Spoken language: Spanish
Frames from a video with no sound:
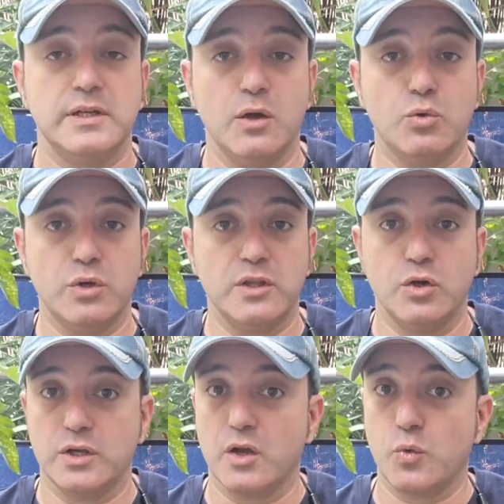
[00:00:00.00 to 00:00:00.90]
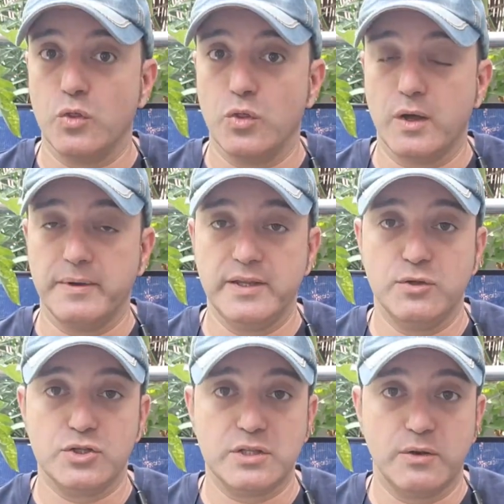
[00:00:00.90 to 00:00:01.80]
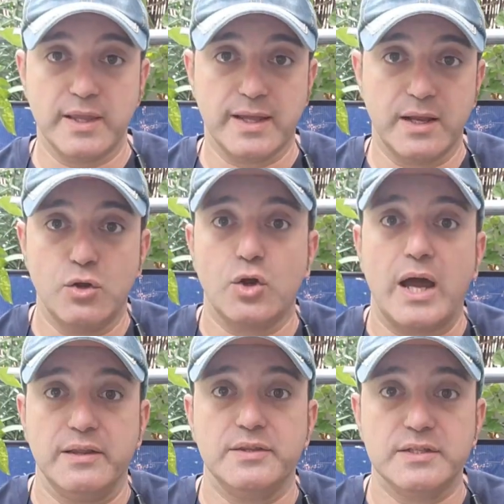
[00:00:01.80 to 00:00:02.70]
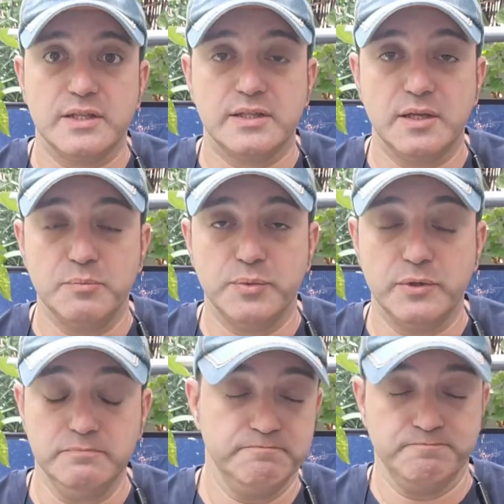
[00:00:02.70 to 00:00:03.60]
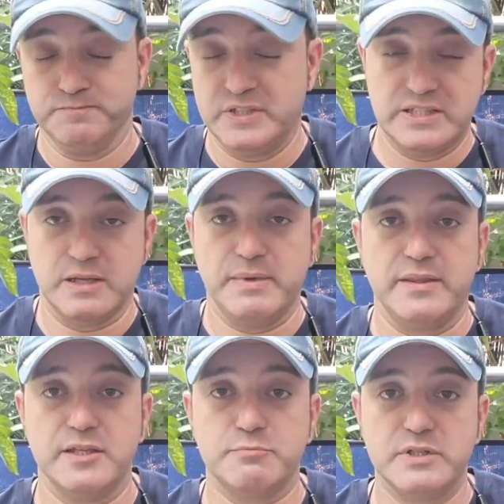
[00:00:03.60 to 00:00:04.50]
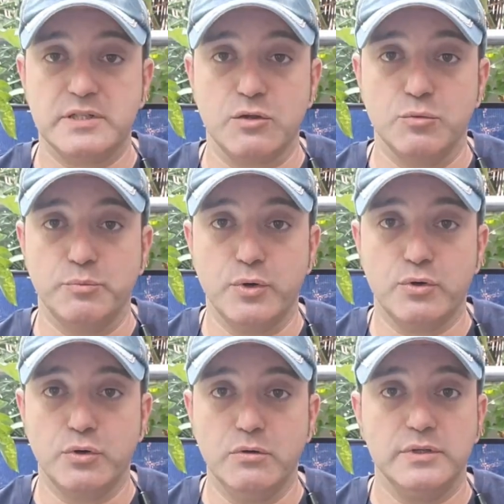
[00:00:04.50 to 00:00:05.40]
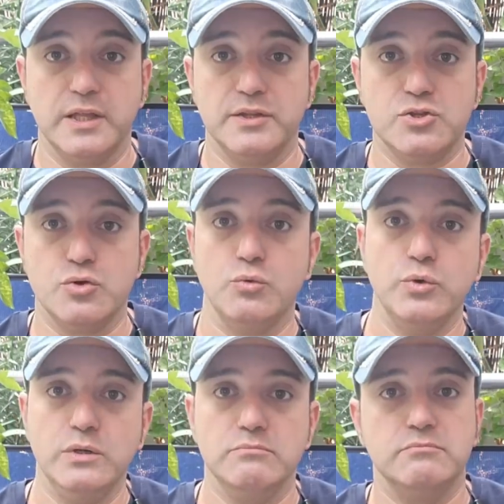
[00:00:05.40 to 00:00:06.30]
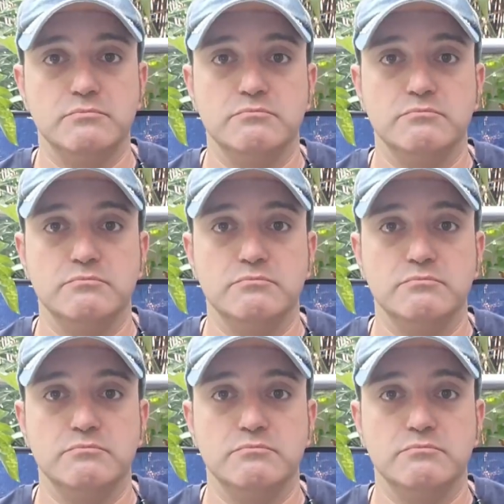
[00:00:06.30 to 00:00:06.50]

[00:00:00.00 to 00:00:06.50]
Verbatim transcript: ¿Qué ha ocurrido? Que cuando ha venido esta ola de calor antes de tiempo, se me han despistado un poco y han dicho, uy,